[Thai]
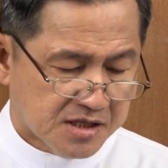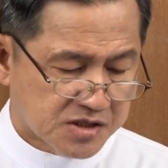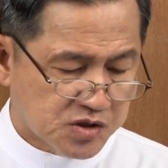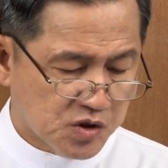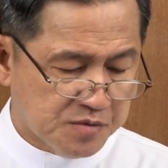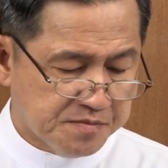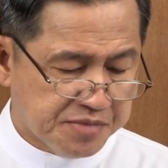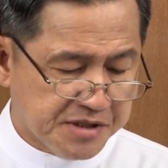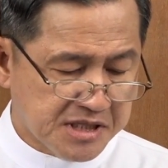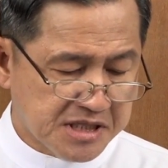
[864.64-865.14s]
ส่
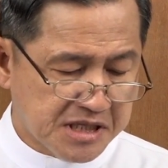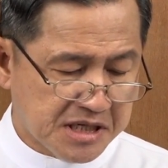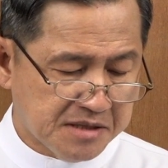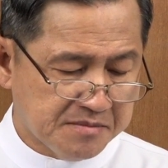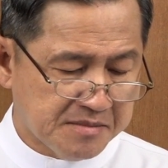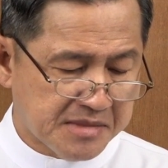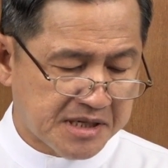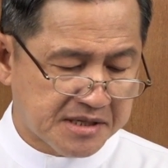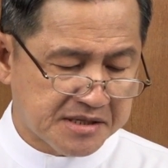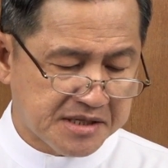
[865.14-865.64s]
วนพระนาง
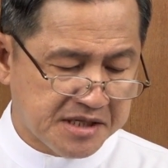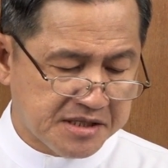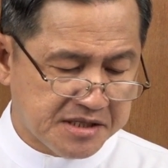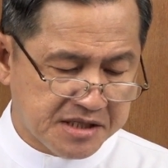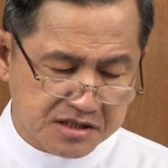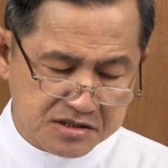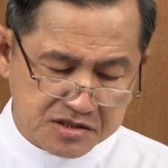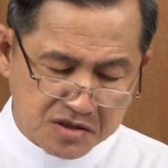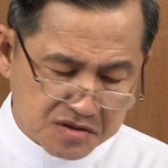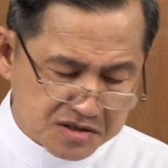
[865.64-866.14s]
มารี
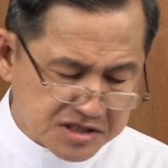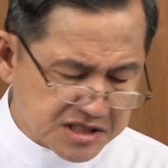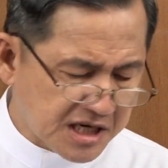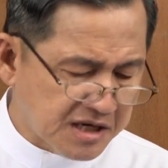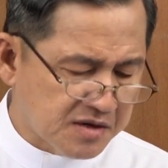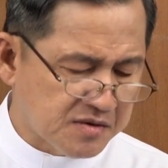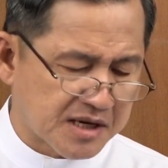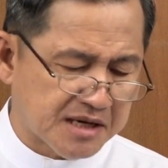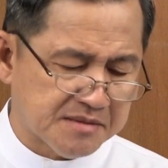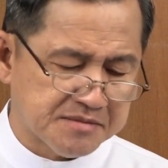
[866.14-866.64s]
ยิ่งต้องใช้
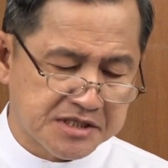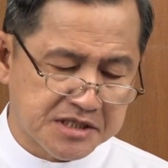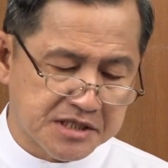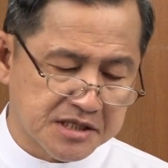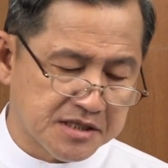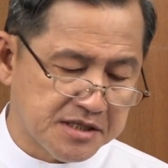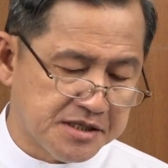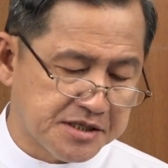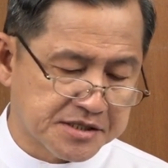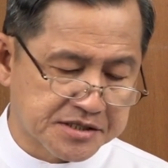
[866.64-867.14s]
ความเชื่อ
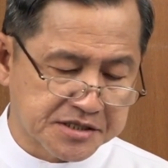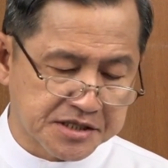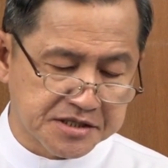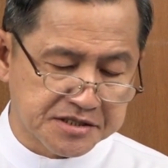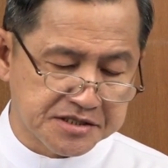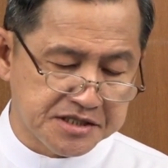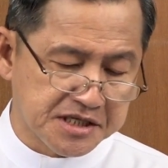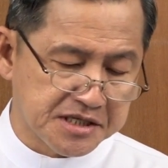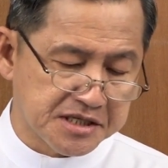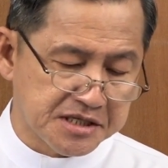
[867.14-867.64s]
ลึกซึ้ง
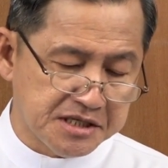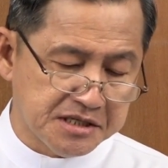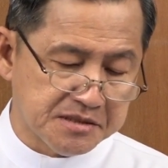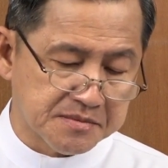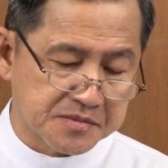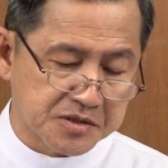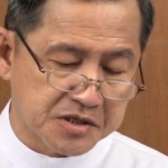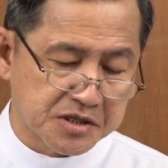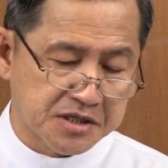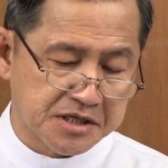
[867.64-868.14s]
ยิ่งขึ้น
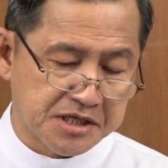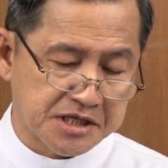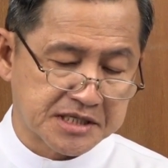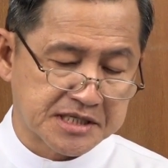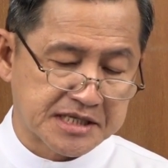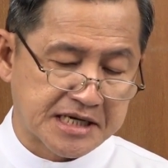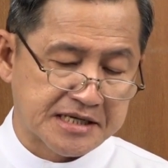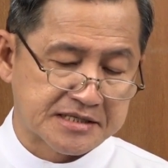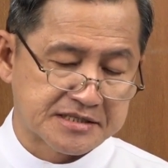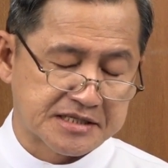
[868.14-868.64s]
เพราะเห
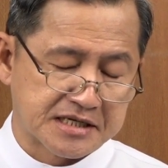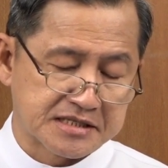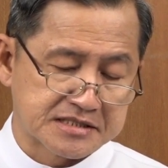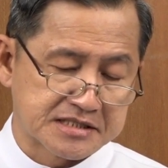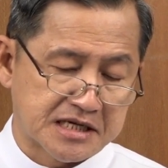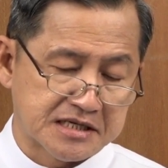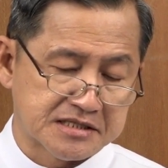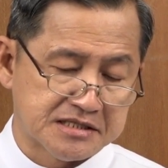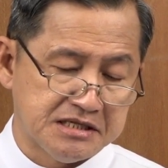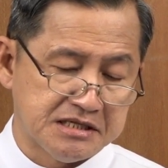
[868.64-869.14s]
ตุการณ์
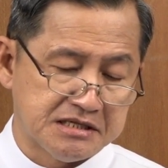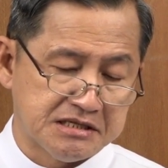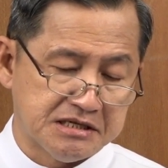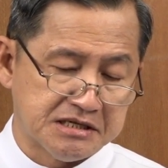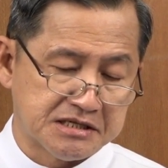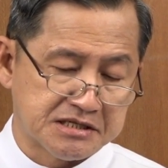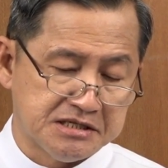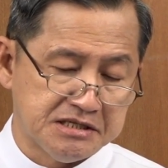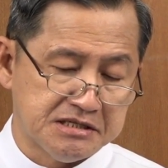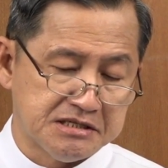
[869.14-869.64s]
ต่างๆ ที่เกิ
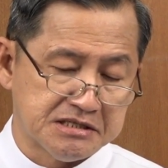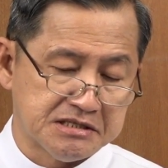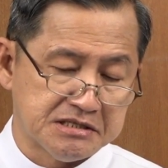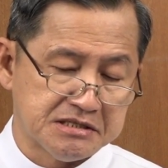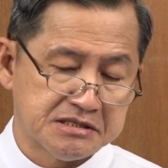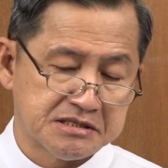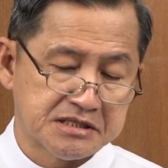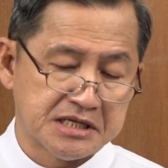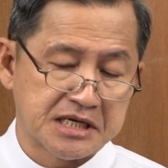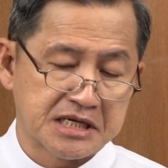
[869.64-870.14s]
ดขึ้น
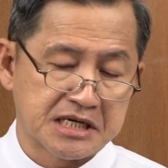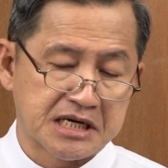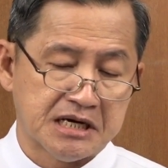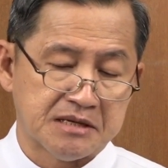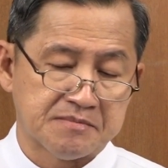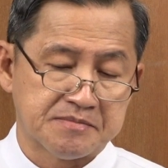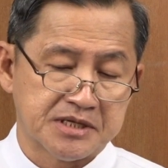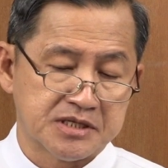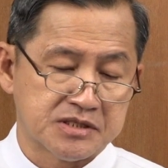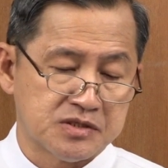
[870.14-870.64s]
ในการ
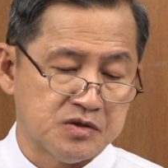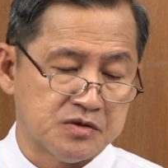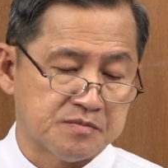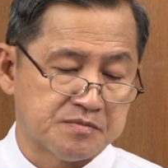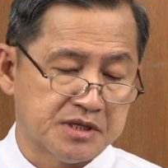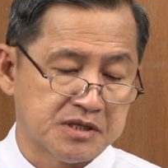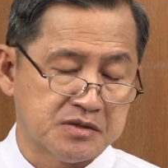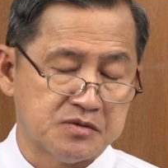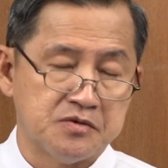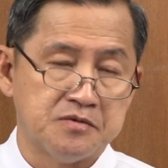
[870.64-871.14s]
ประสูติ
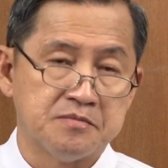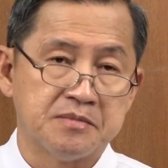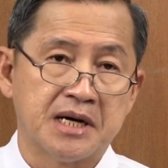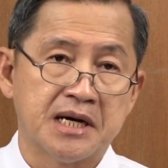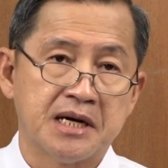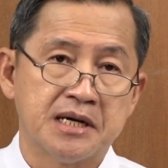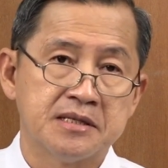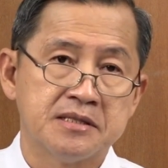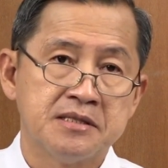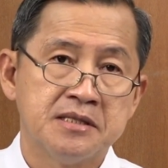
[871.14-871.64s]
พระกุ
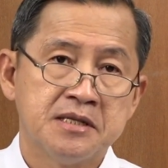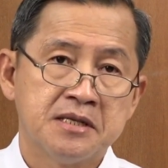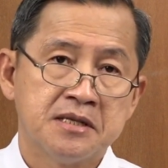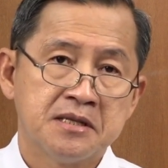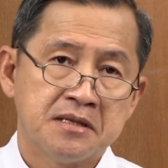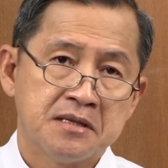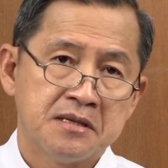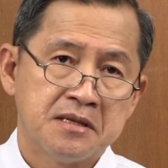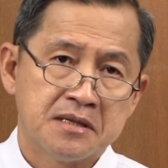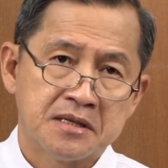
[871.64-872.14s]
มาร
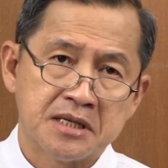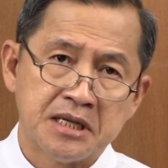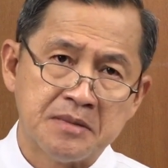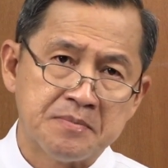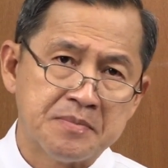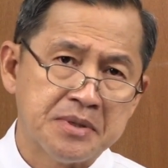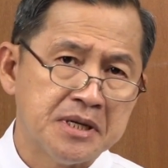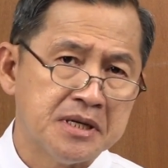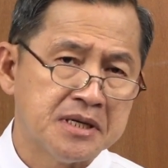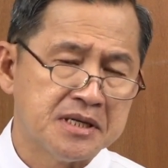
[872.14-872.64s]
ใน
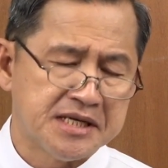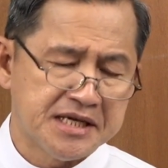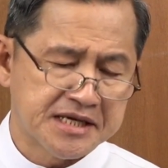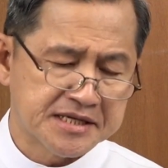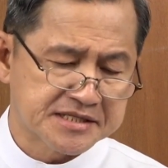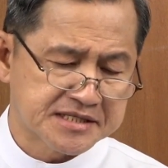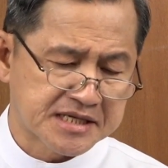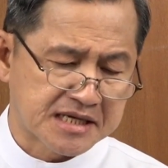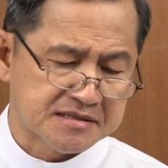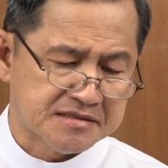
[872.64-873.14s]
เพิงเลี้ยง
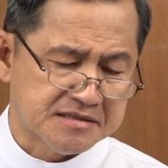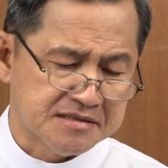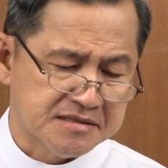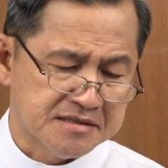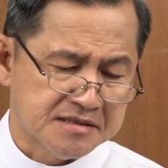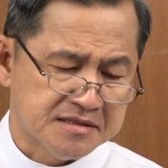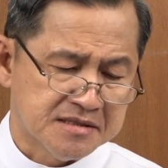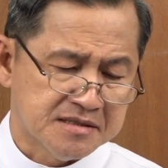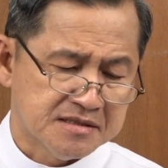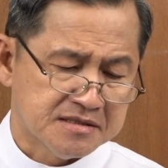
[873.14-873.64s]
สัตว์
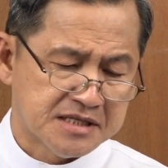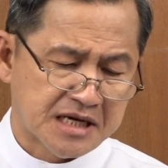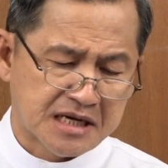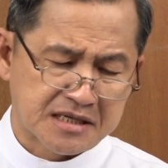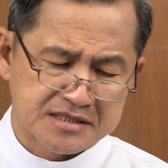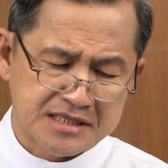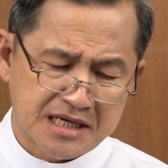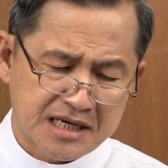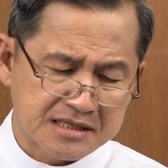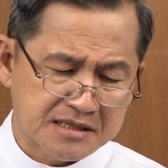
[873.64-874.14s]
อย่าง
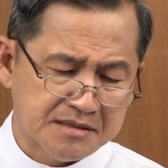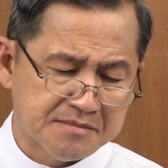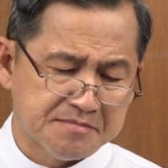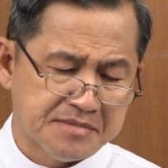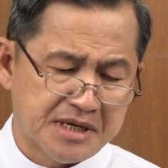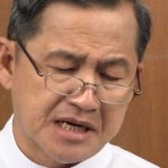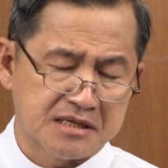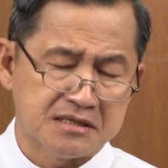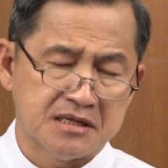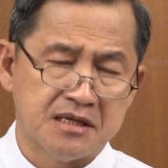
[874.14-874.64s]
ยาก
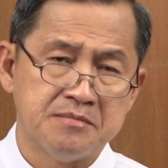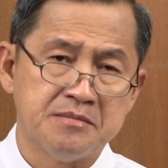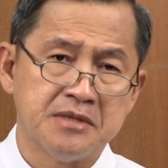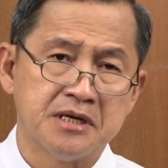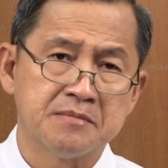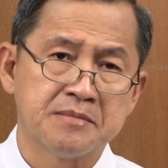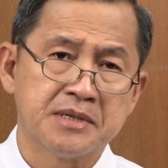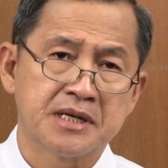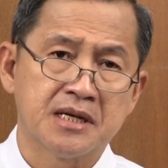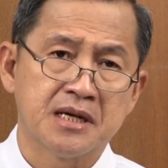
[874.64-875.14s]
ลำบากในเมือ
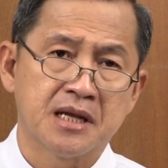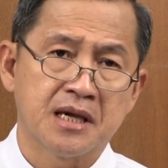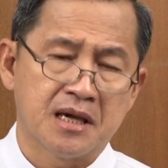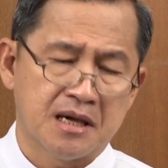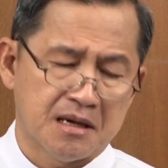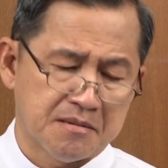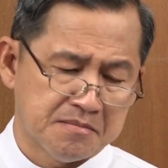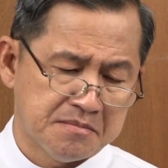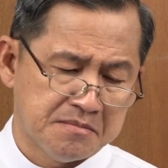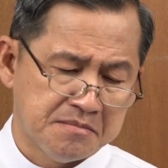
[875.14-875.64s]
งเบดเล
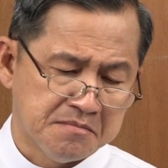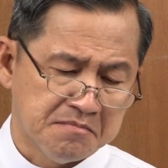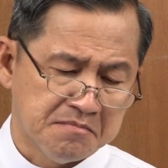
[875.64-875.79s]
แฮม